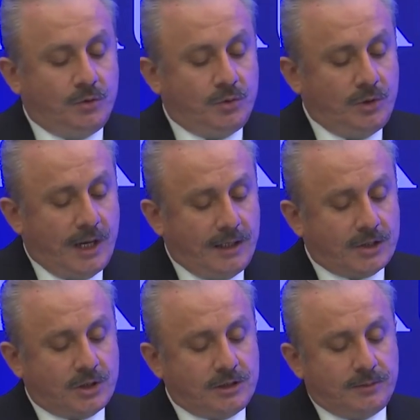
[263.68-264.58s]
Dünya
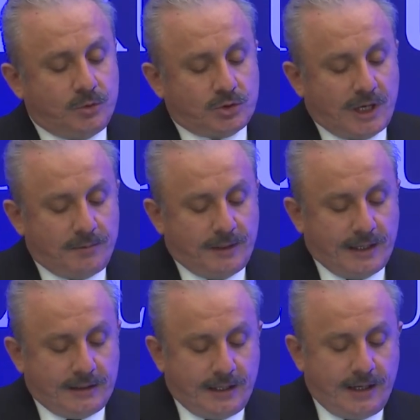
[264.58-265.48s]
yaşadığı bu
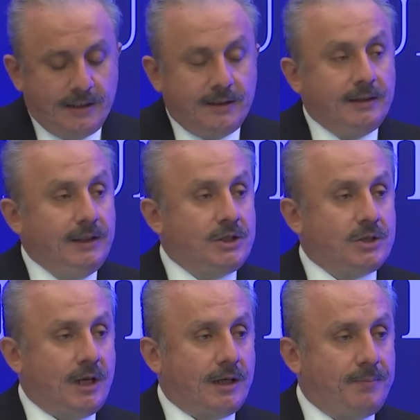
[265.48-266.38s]
travmalarla
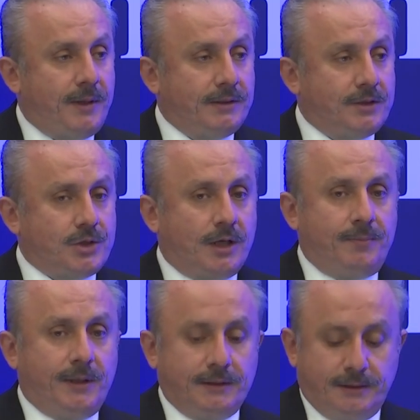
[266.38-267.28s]
içine kapandıkça
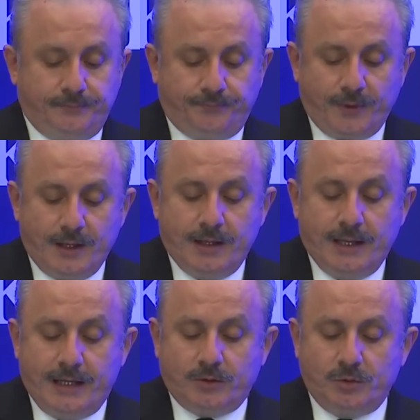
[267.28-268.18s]
kapandı.
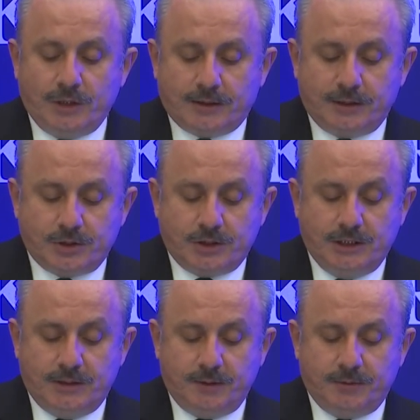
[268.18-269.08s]
Her gün yaklaşık
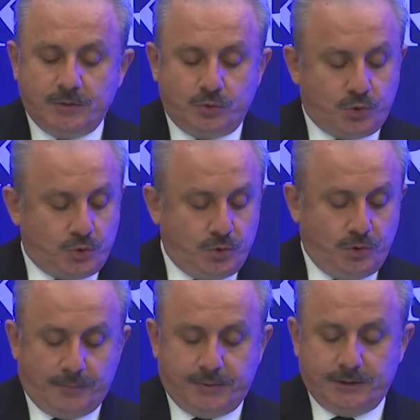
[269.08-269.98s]
20 bin uçuşun
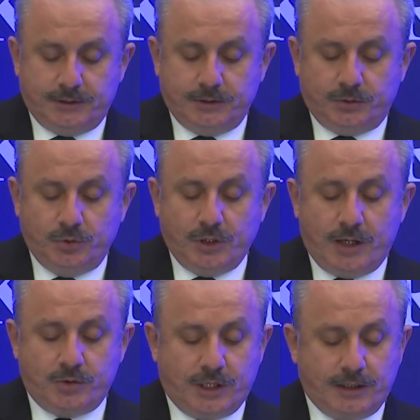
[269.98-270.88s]
yapıldığı
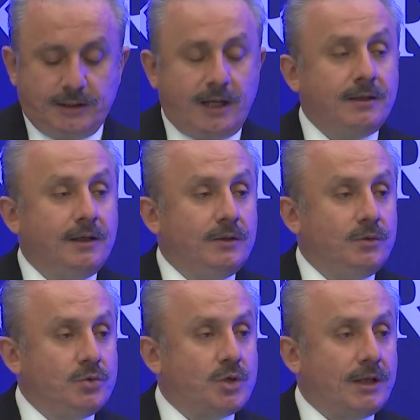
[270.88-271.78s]
dünya üzerinden
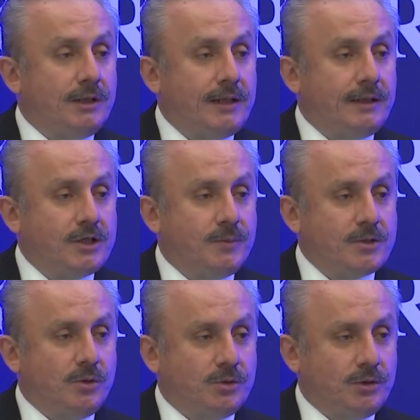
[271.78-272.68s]
uçaklar
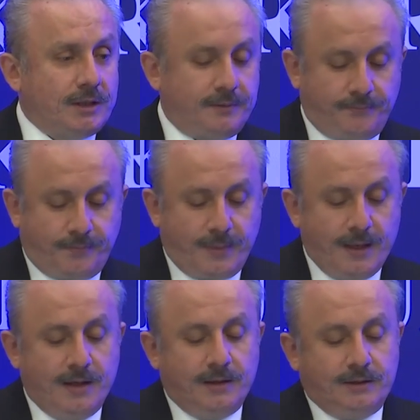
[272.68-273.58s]
geçmez oldular.
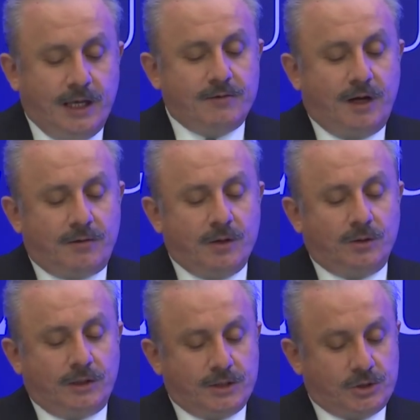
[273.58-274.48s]
Dev hava
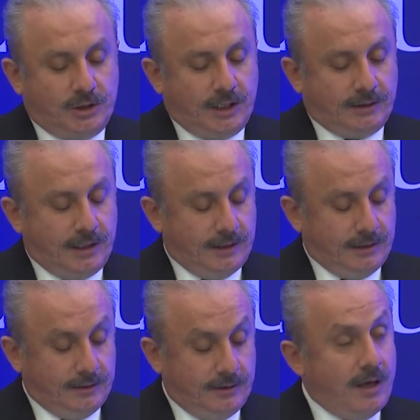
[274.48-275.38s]
yolları
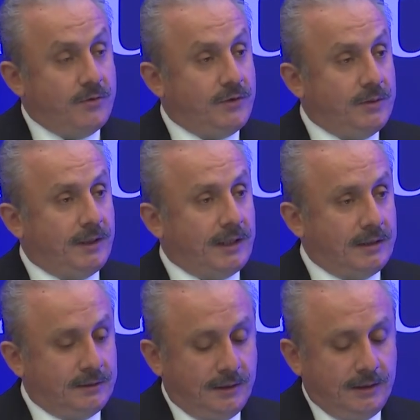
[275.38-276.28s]
şirketlerinin, dev
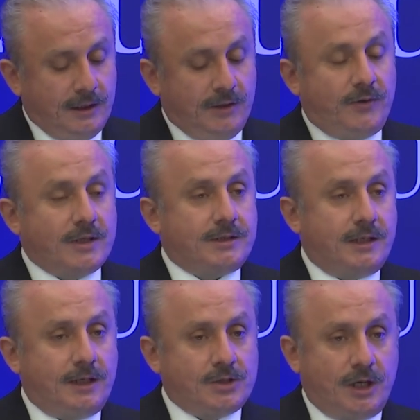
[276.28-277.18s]
firmaların
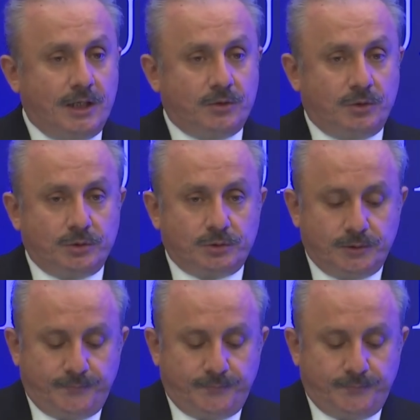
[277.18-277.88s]
iflaslarına şahit olduk.